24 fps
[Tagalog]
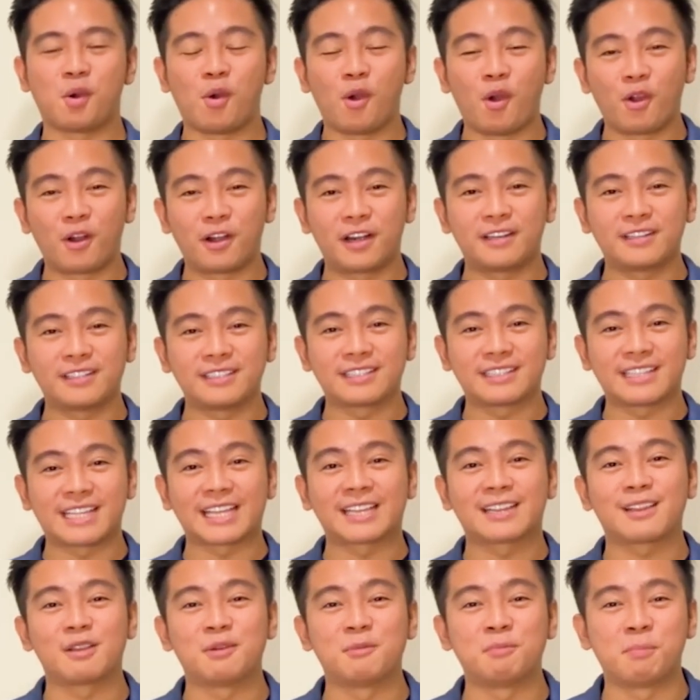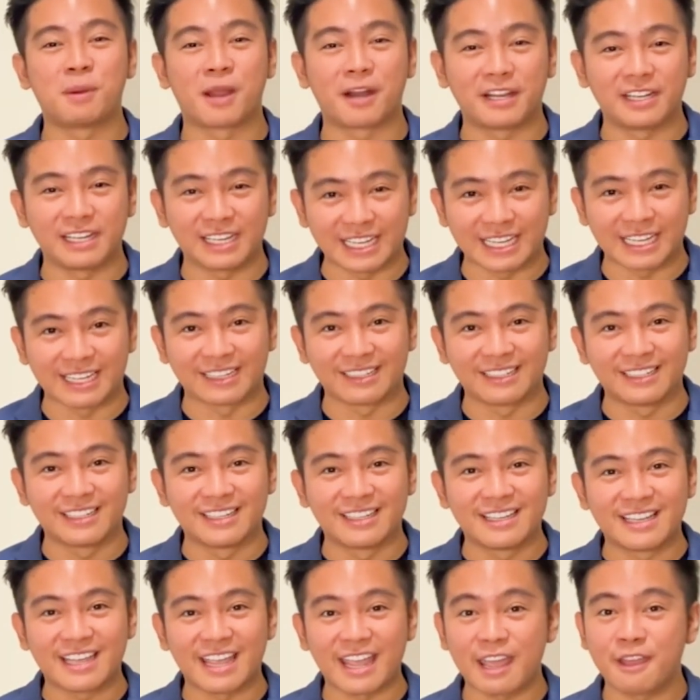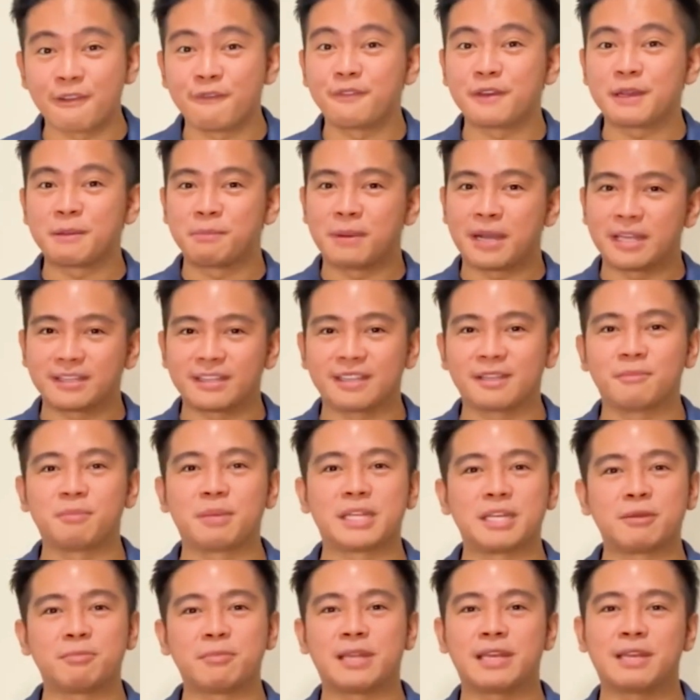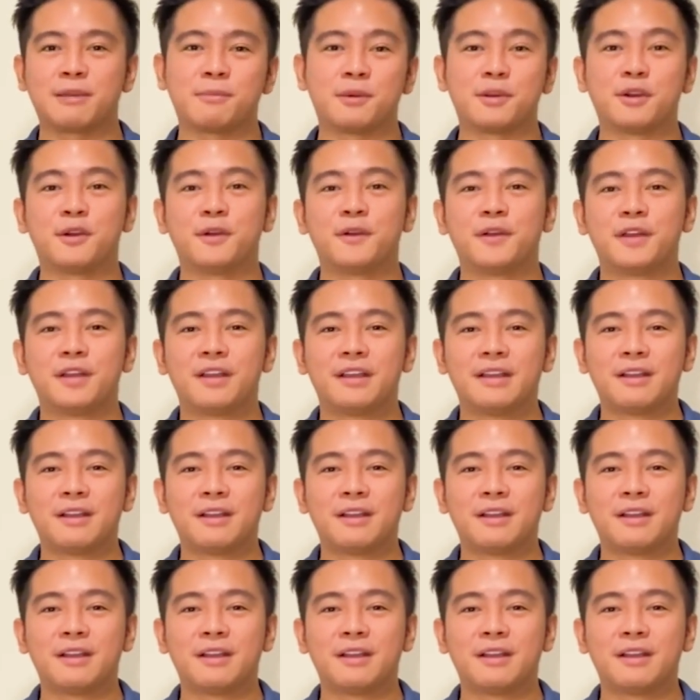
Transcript: or tatlong barley every month na binibili mo.